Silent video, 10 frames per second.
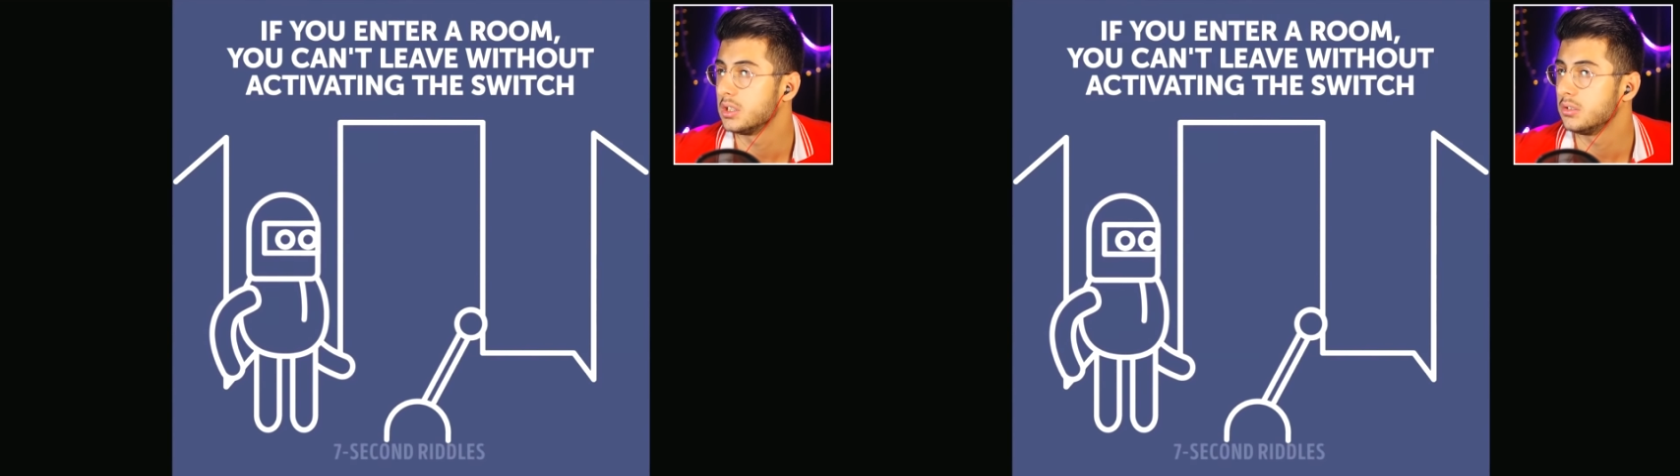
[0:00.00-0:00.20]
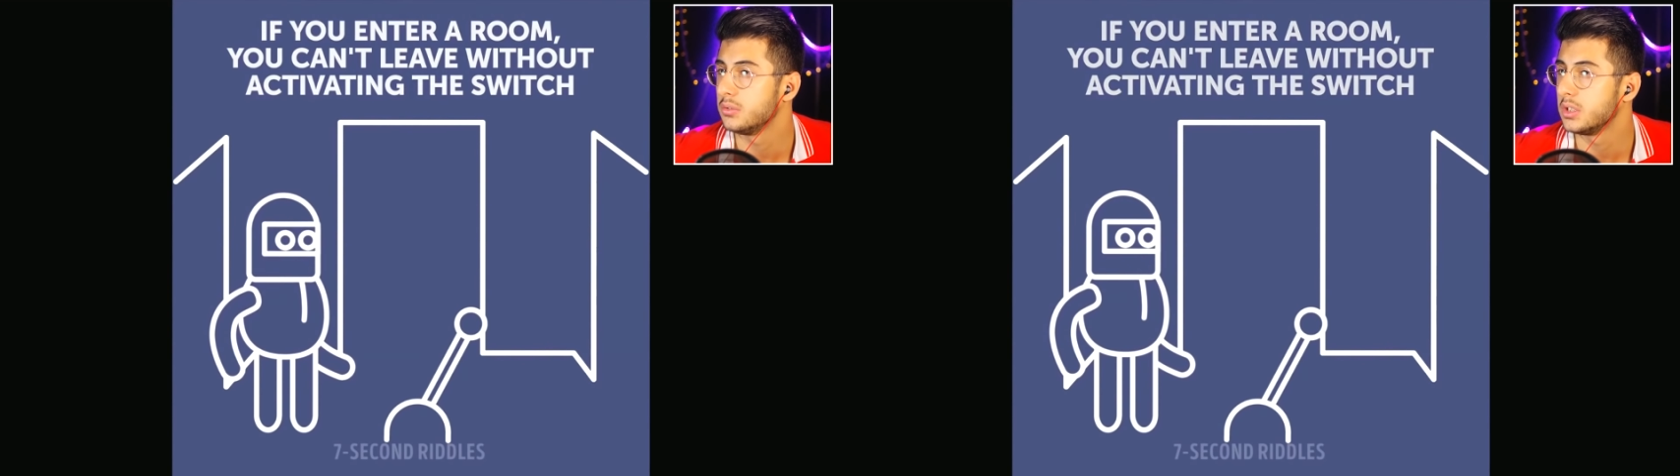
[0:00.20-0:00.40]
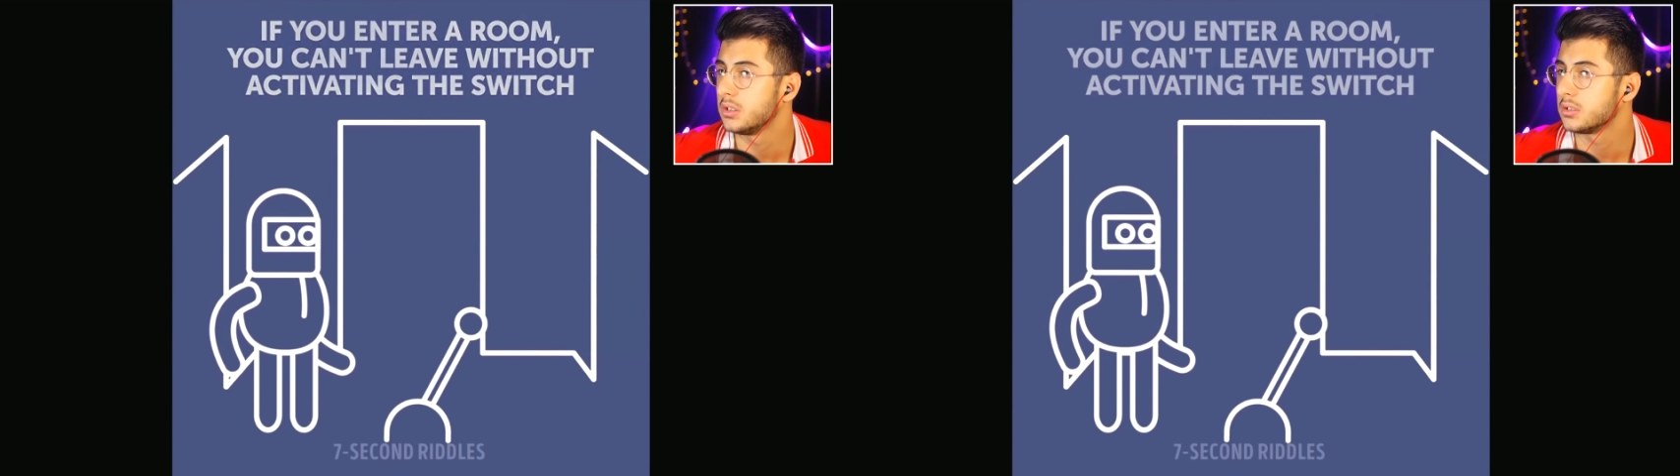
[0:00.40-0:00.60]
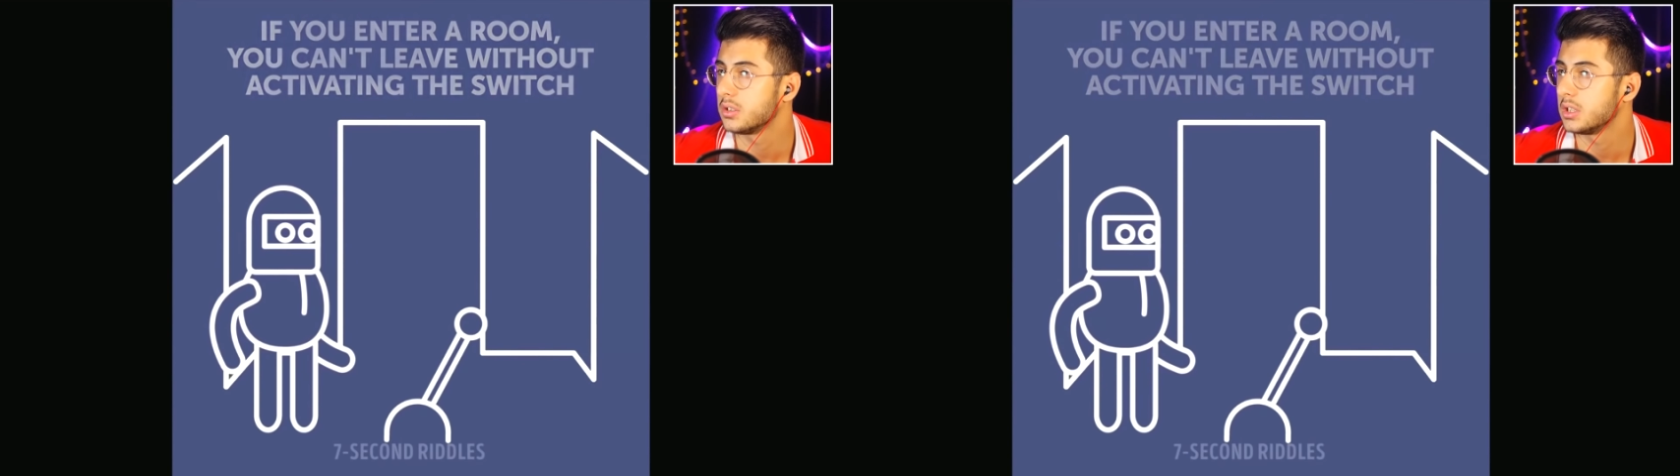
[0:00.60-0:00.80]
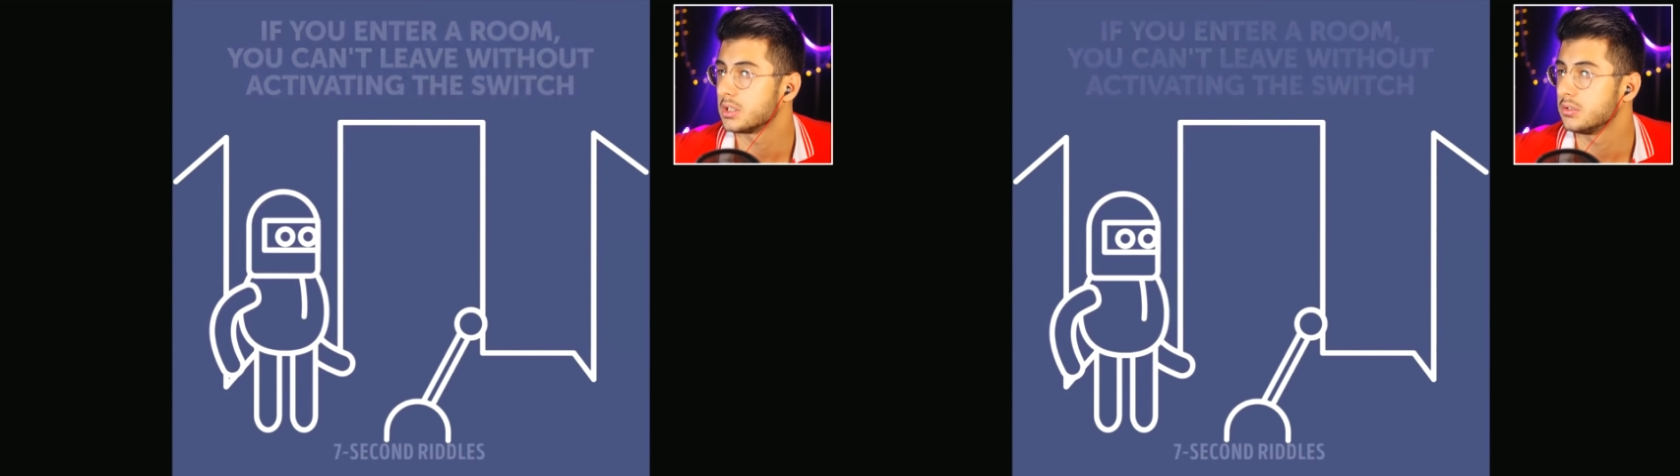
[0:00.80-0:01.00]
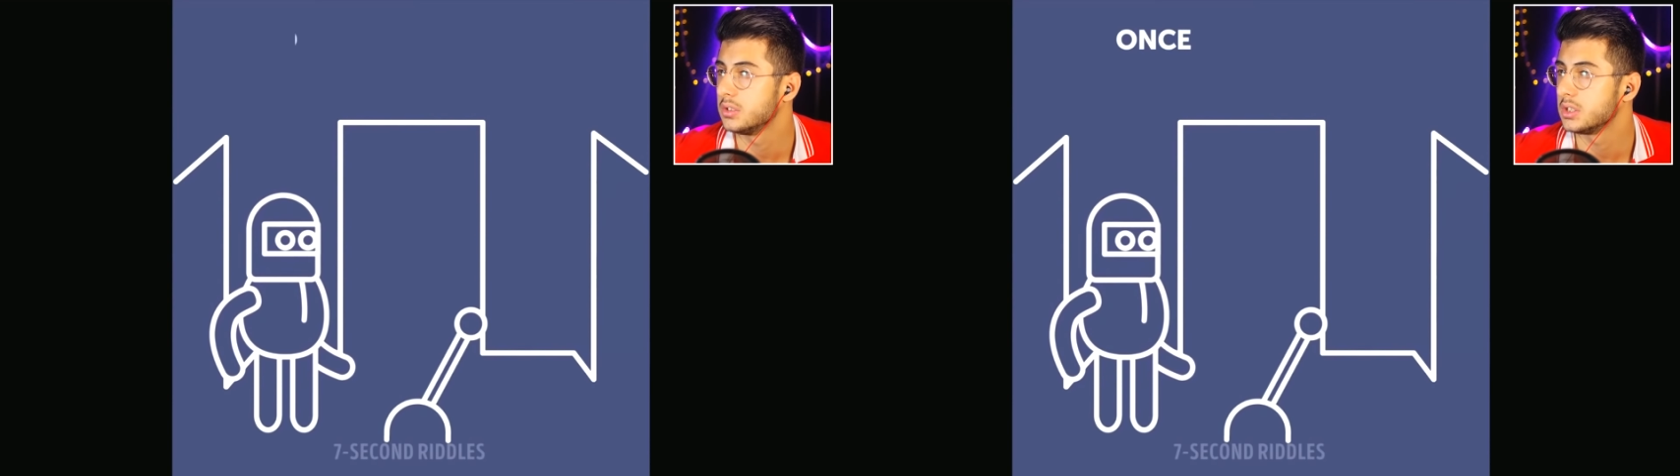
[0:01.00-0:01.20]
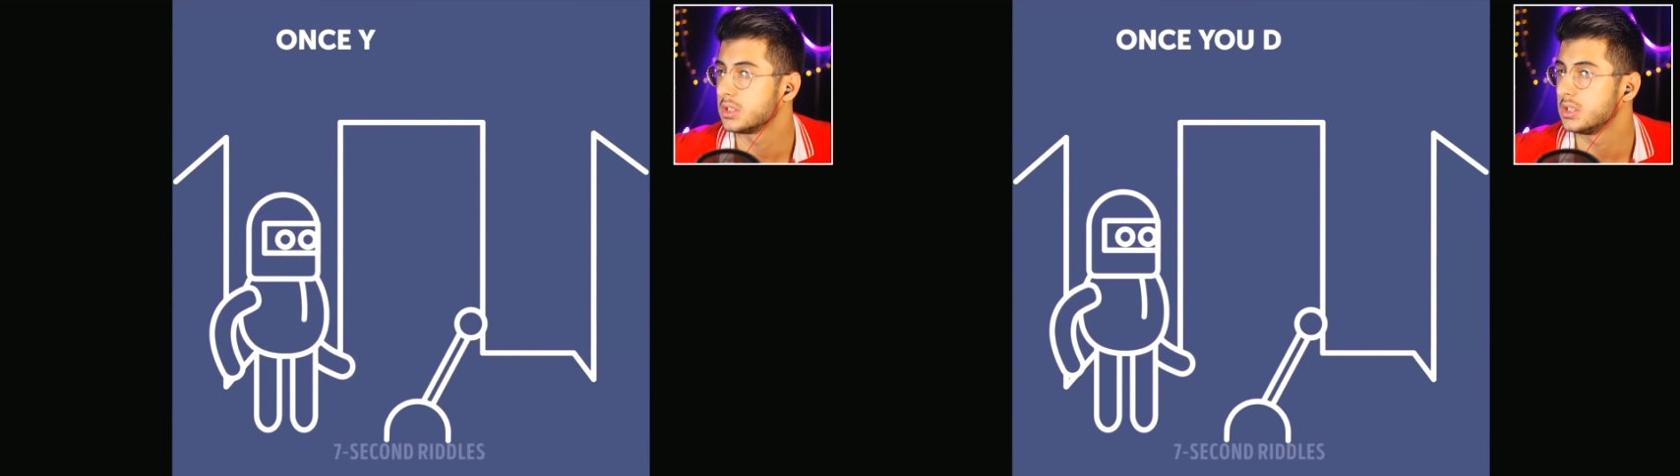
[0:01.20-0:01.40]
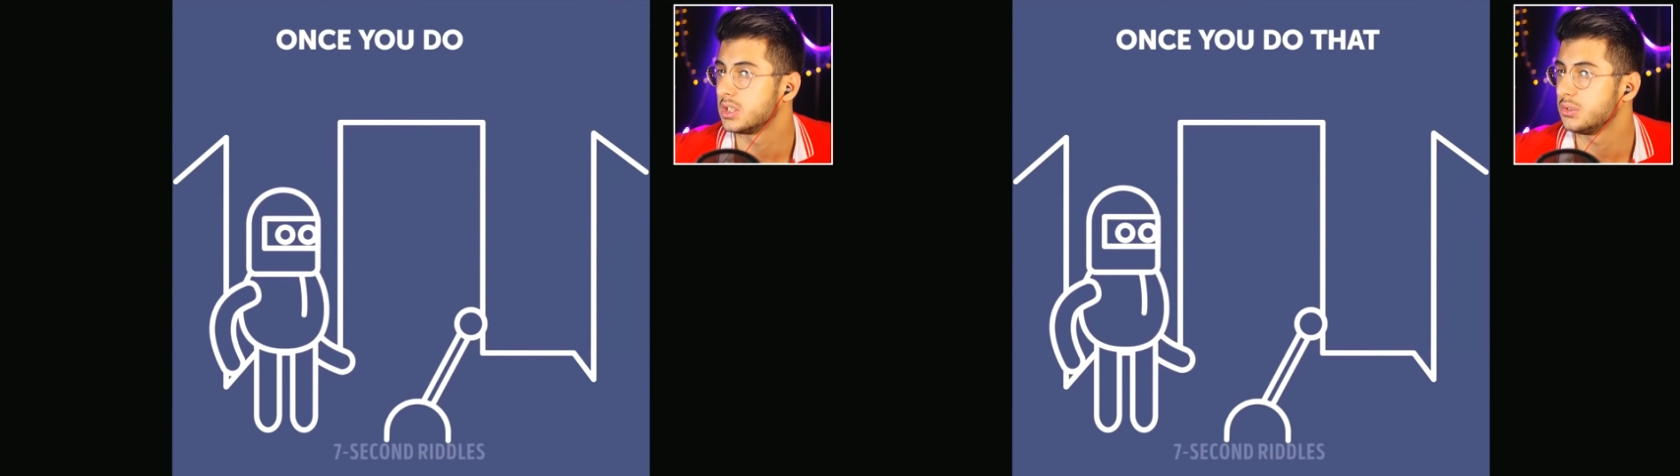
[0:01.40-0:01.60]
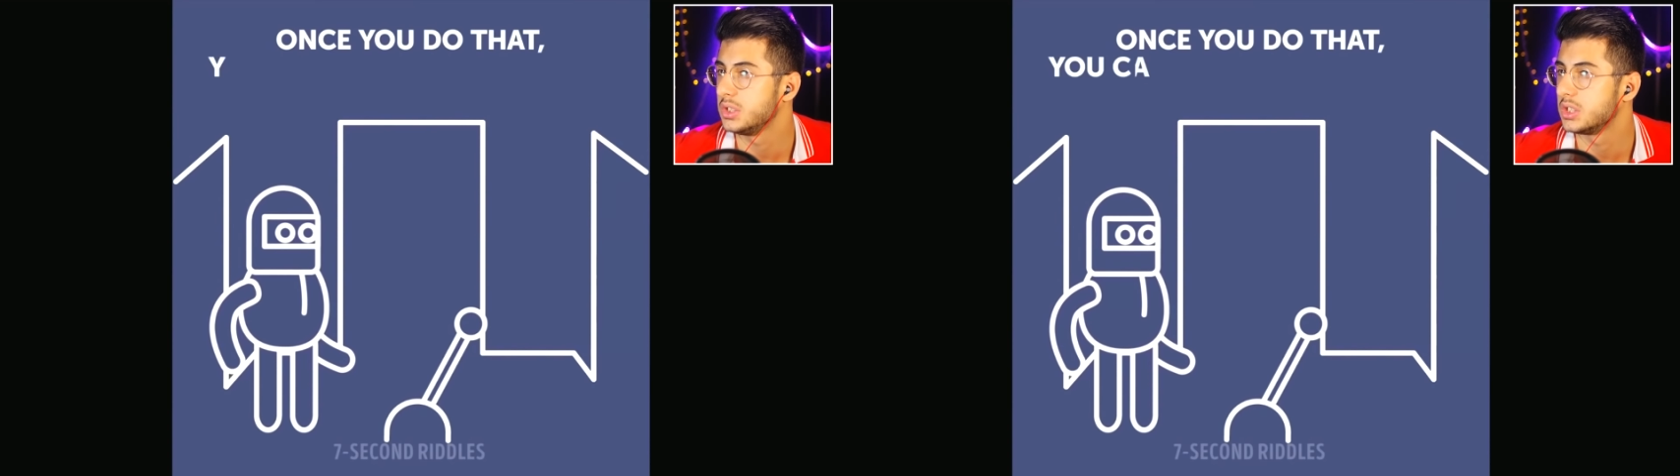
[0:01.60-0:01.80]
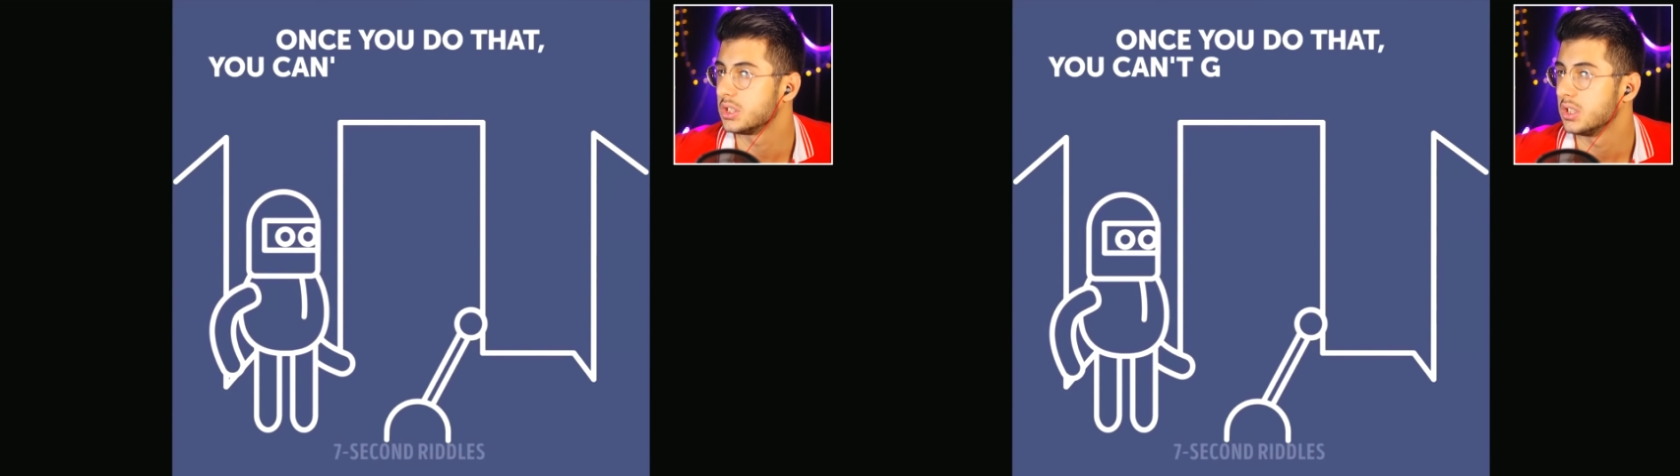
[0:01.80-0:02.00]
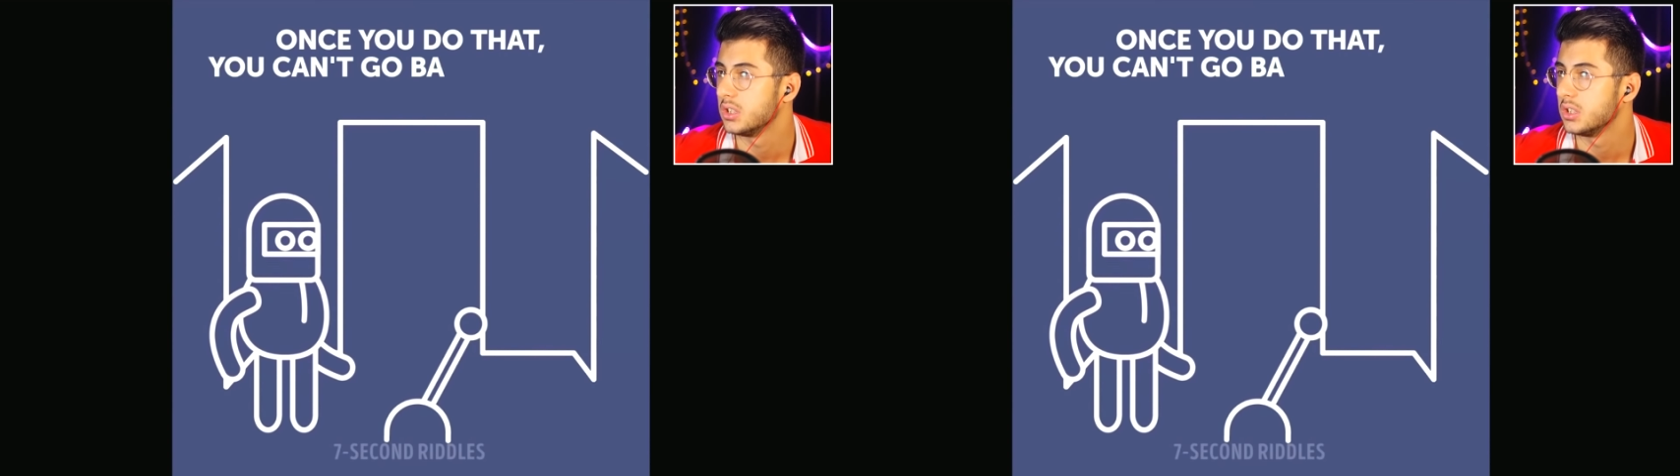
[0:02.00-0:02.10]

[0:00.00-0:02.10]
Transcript: leave without activating switch.